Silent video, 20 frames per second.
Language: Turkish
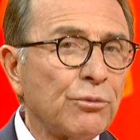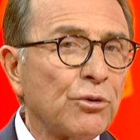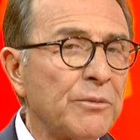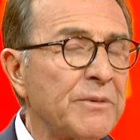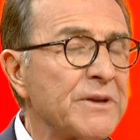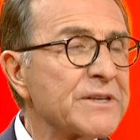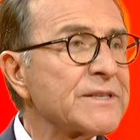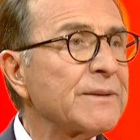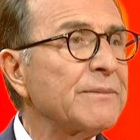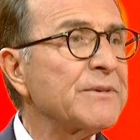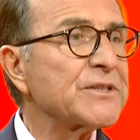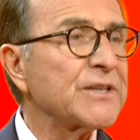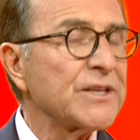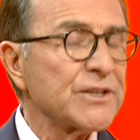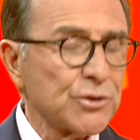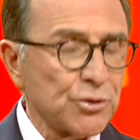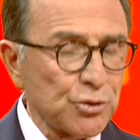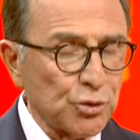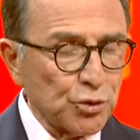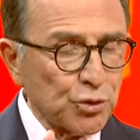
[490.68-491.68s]
bu obezite
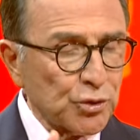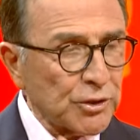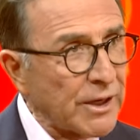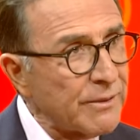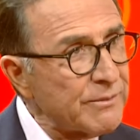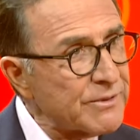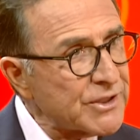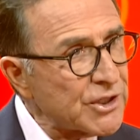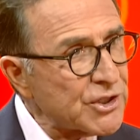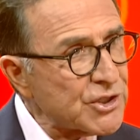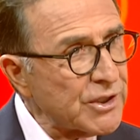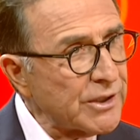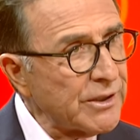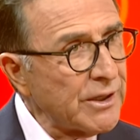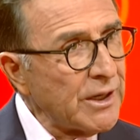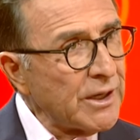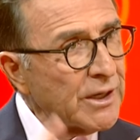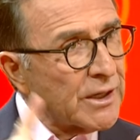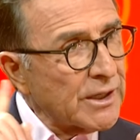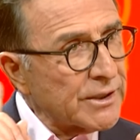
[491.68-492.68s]
meselesini çocuklarımız için,
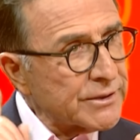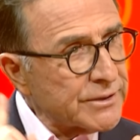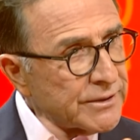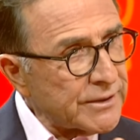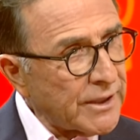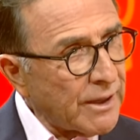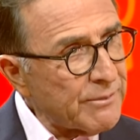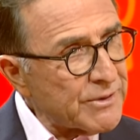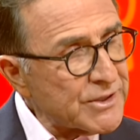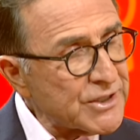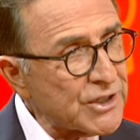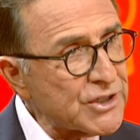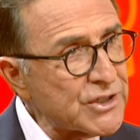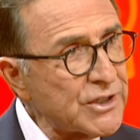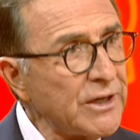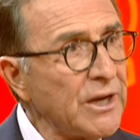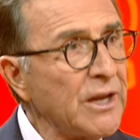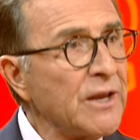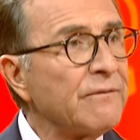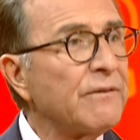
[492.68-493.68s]
kadınlarımız
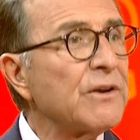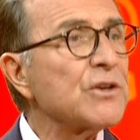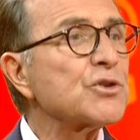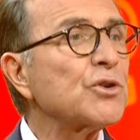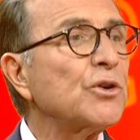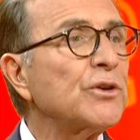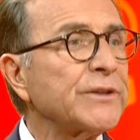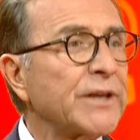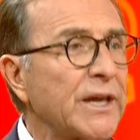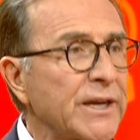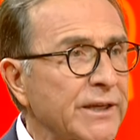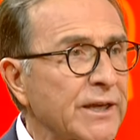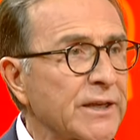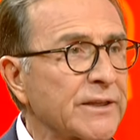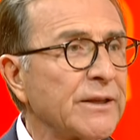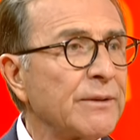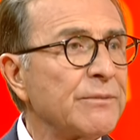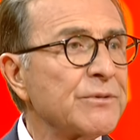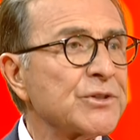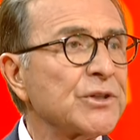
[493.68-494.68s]
için ve sonra da
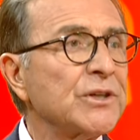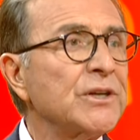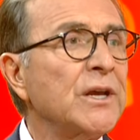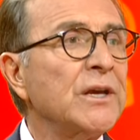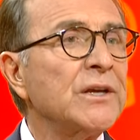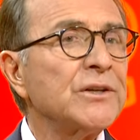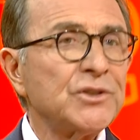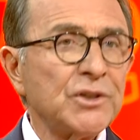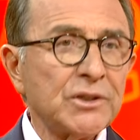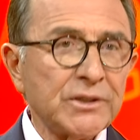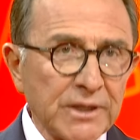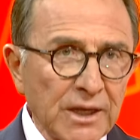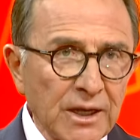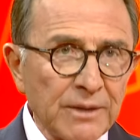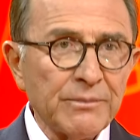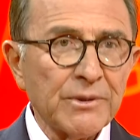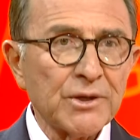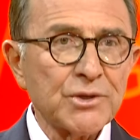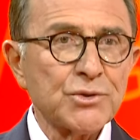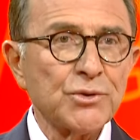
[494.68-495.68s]
erkeklerimiz için ciddiye
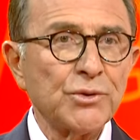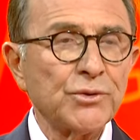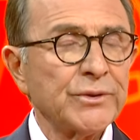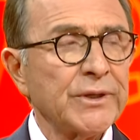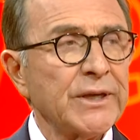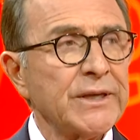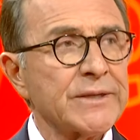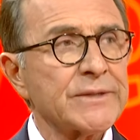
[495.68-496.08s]
almak zorundayız.